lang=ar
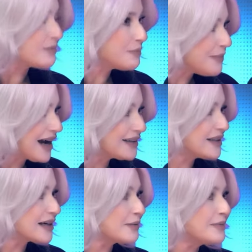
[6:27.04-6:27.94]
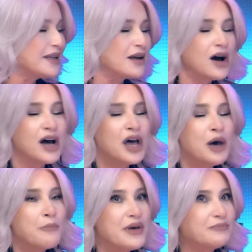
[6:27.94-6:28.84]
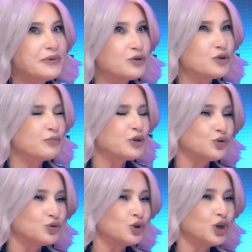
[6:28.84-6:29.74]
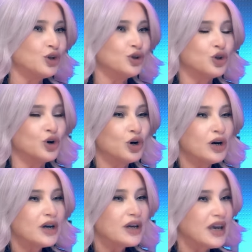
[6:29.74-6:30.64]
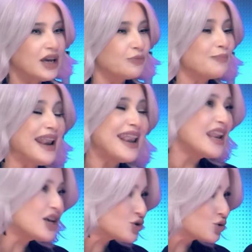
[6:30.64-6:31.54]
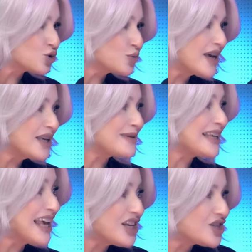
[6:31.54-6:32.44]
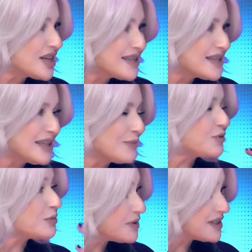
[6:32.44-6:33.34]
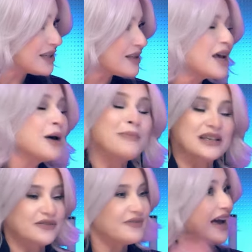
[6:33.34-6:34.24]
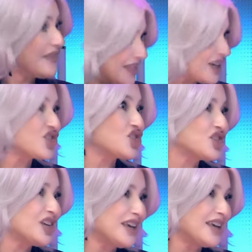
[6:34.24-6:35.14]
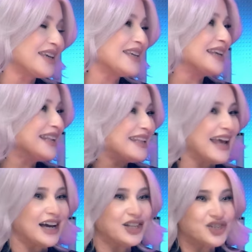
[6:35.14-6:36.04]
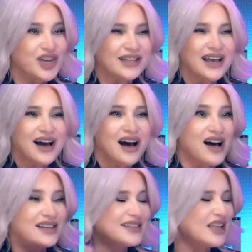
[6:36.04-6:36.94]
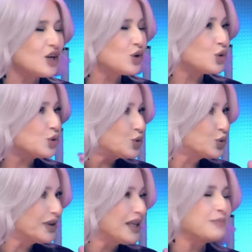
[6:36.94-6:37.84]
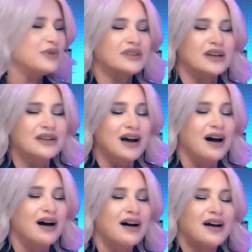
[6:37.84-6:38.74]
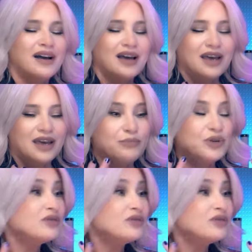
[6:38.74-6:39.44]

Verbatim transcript: يلي من بعدنا كمان بت بت بتقول انه كان بلشوا شوي بس هلا الجنزية بتنبسط بس في عندك الشق يلي عن جد خاصة الكونتورينج بطريقة آه،